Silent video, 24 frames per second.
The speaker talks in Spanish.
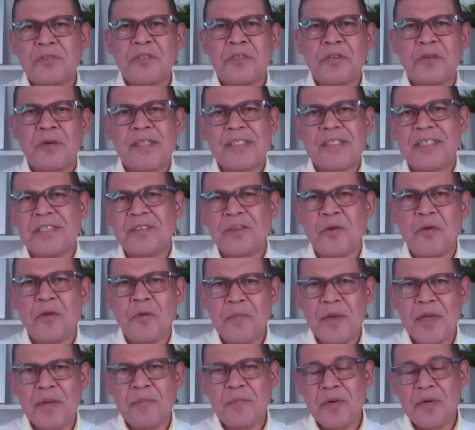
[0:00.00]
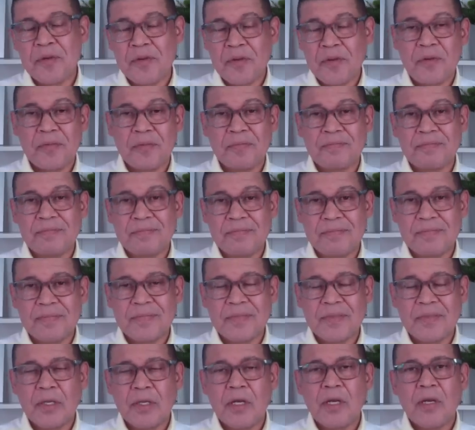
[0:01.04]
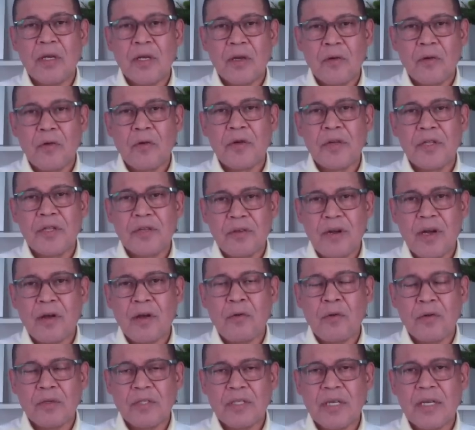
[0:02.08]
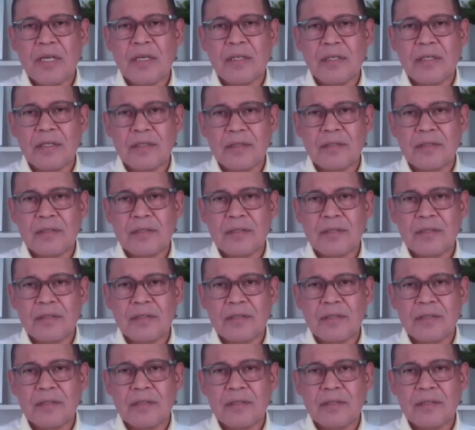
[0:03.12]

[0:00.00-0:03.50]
siguió haciendo lo mismo. Cogiendo las cosas,